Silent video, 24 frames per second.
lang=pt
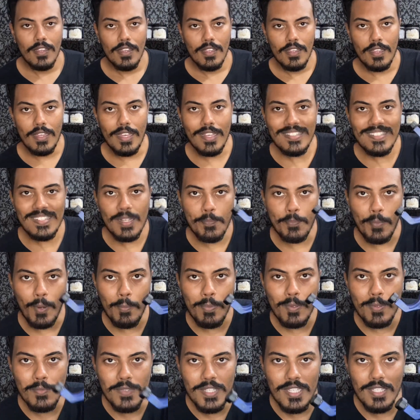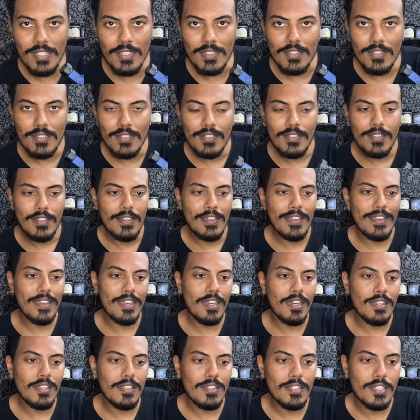Essa pop minha,
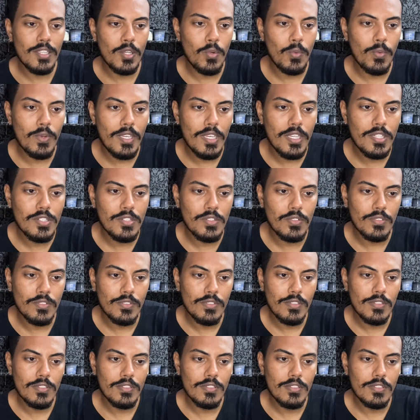ela tem um eixo